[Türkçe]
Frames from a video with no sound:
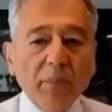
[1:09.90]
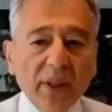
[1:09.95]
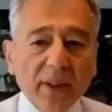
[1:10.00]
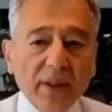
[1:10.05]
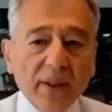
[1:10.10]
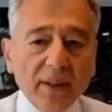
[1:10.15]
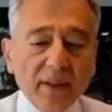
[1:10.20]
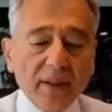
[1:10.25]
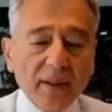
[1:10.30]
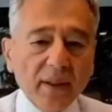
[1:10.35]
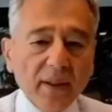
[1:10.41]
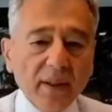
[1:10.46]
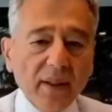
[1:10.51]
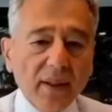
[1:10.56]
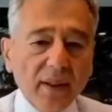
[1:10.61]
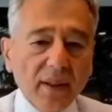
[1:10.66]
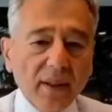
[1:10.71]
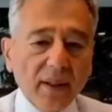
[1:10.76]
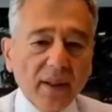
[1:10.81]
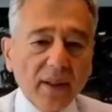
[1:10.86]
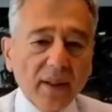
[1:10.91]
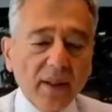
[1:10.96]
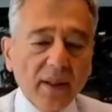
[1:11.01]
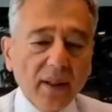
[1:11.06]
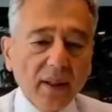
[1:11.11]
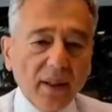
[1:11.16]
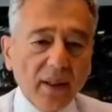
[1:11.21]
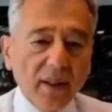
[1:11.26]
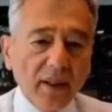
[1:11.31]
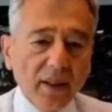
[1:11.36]
biz e,
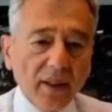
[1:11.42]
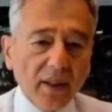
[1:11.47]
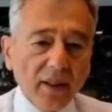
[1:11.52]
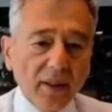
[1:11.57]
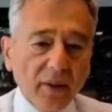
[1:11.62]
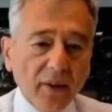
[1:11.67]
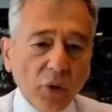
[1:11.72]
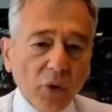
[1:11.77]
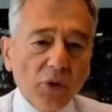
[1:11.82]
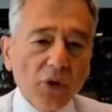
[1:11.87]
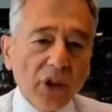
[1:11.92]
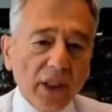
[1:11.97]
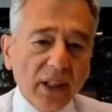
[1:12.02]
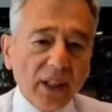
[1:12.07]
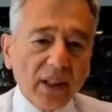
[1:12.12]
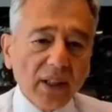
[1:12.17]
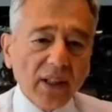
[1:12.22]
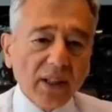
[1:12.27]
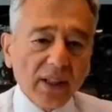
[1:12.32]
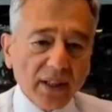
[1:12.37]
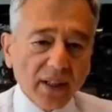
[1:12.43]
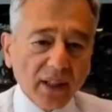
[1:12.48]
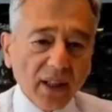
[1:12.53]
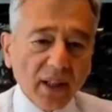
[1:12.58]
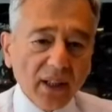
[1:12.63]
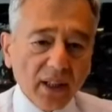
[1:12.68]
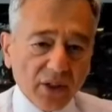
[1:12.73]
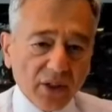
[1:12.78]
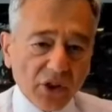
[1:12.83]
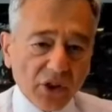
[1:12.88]
öncelikle
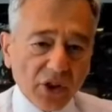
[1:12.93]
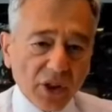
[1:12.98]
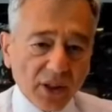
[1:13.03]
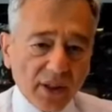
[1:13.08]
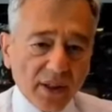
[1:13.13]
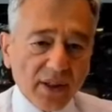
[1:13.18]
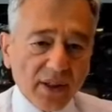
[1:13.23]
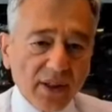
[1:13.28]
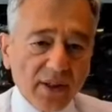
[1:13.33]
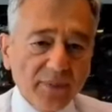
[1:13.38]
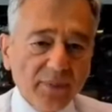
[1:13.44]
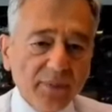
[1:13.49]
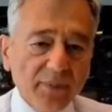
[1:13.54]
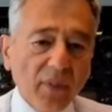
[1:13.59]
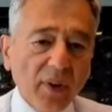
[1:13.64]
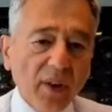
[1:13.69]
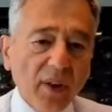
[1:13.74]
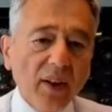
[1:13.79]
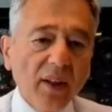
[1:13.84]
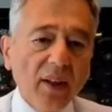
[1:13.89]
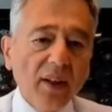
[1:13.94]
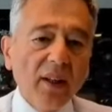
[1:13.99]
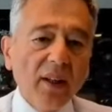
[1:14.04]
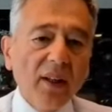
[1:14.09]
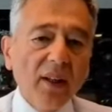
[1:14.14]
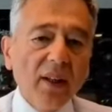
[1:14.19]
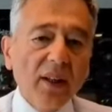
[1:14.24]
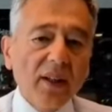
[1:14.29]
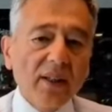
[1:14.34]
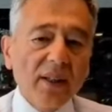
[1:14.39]
sağlıkçıyız.
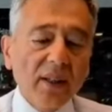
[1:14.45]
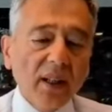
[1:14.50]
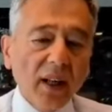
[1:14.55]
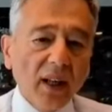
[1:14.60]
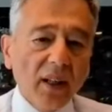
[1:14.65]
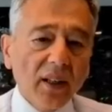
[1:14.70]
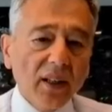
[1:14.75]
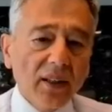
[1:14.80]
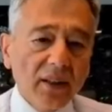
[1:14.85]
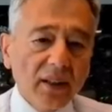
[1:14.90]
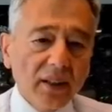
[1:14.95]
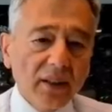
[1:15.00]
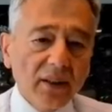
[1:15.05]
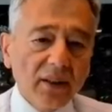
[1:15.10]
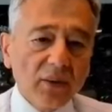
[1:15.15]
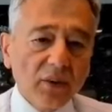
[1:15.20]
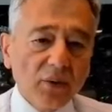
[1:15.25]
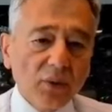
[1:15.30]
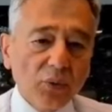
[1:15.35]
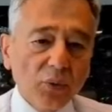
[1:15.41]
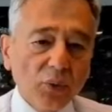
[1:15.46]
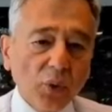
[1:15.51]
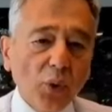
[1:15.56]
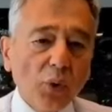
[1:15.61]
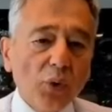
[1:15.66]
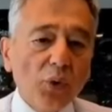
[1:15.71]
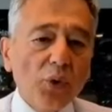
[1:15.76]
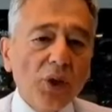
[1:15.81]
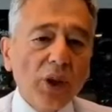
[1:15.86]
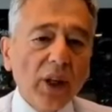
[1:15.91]
E, sağlığın
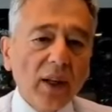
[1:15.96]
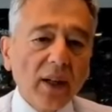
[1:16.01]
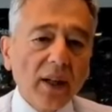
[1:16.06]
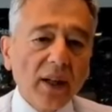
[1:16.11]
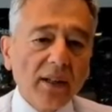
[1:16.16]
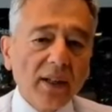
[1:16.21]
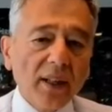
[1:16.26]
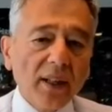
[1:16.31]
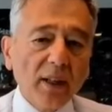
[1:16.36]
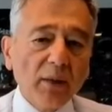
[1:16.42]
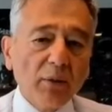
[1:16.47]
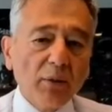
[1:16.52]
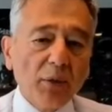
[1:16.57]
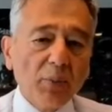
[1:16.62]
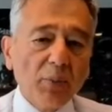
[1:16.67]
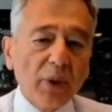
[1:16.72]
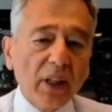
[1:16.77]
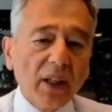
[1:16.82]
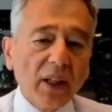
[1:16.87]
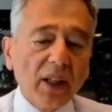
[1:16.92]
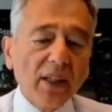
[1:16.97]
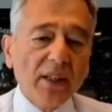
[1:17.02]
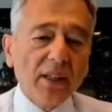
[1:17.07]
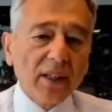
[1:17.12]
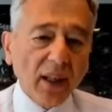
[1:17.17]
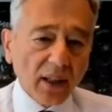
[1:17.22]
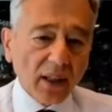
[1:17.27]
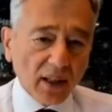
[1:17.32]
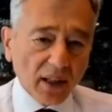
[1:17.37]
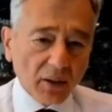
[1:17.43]
doğuştan kazanılmış bir
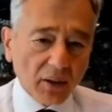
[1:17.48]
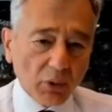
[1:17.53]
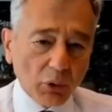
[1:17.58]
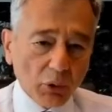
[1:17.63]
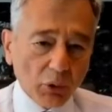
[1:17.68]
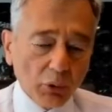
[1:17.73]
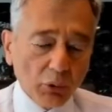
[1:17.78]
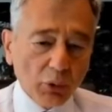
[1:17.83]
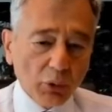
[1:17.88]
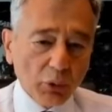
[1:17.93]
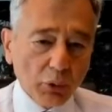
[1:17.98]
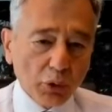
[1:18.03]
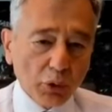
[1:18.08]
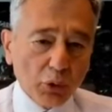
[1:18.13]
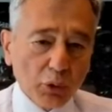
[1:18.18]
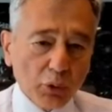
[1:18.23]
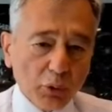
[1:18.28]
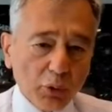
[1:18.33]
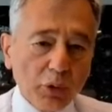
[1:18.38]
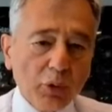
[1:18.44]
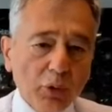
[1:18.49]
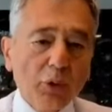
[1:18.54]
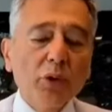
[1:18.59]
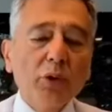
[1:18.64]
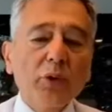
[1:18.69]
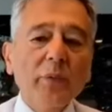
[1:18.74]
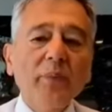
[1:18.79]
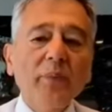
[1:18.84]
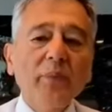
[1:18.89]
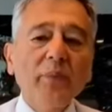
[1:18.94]
insan hakkı olduğunu
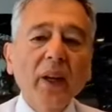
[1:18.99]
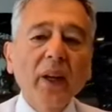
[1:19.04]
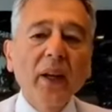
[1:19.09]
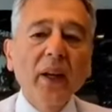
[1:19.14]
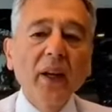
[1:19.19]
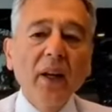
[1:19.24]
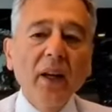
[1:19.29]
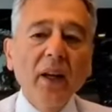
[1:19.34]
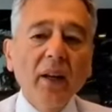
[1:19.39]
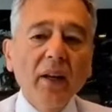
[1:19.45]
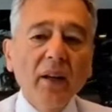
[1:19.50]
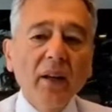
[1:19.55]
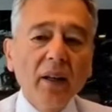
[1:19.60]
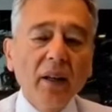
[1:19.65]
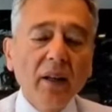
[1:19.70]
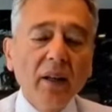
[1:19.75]
düşünüyoruz. E,